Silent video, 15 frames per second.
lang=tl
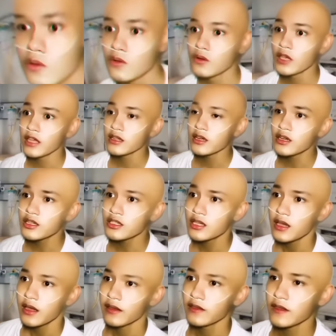Kuya Nurse,
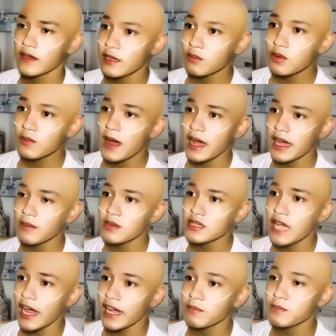tingin mo bagay ba
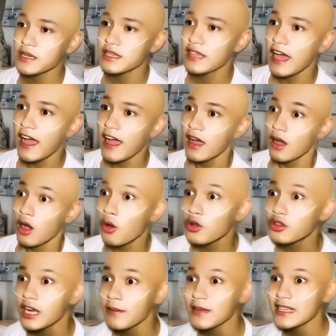sa akin bida o
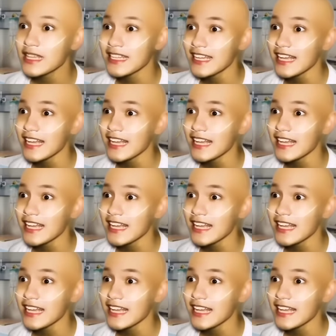kontrabida na